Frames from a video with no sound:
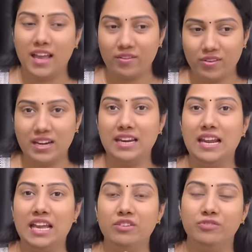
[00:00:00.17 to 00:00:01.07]
ఎవరి
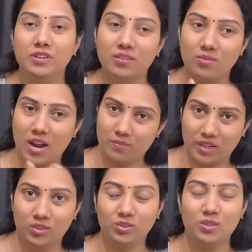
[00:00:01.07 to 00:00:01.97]
లైఫ్ వాళ్ళు
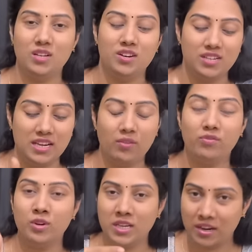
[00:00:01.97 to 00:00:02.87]
బతుకుతున్నారు
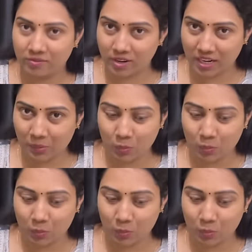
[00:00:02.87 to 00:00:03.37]
ఎవరు ఎవరిని